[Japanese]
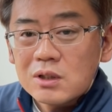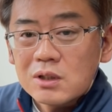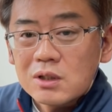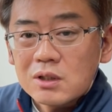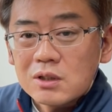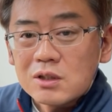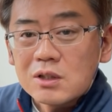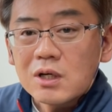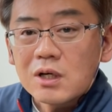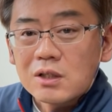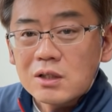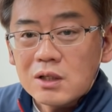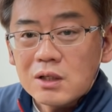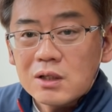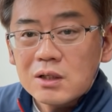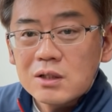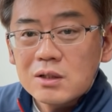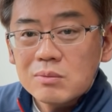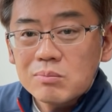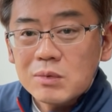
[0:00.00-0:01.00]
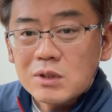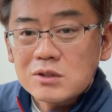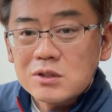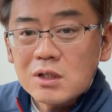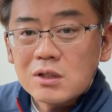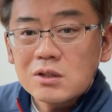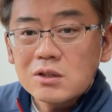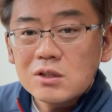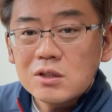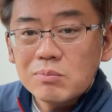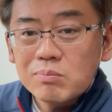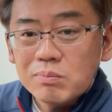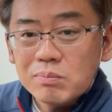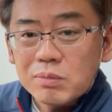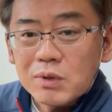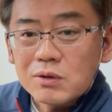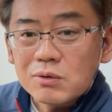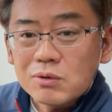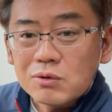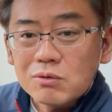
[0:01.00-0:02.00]
2型、まあ、3
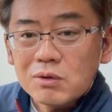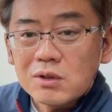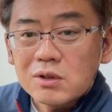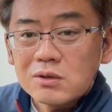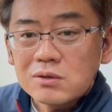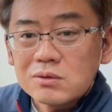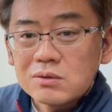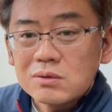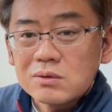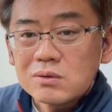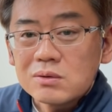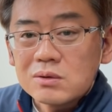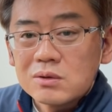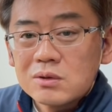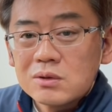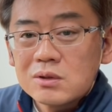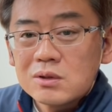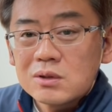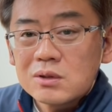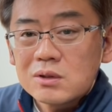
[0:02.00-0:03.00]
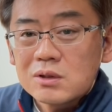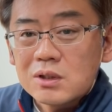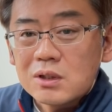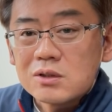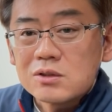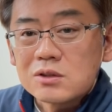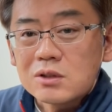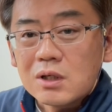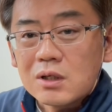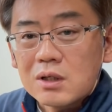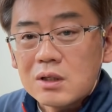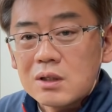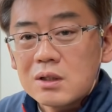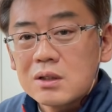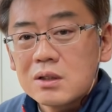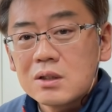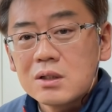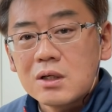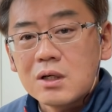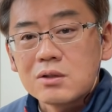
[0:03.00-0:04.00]
ニッパと言われるレンズが
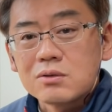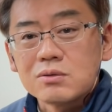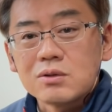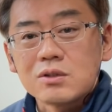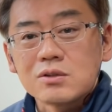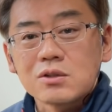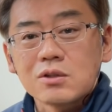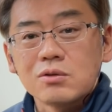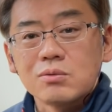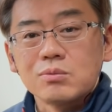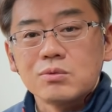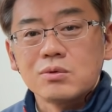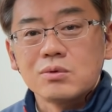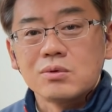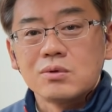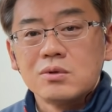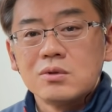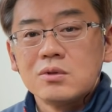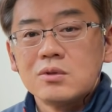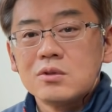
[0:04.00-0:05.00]
あるんですけども、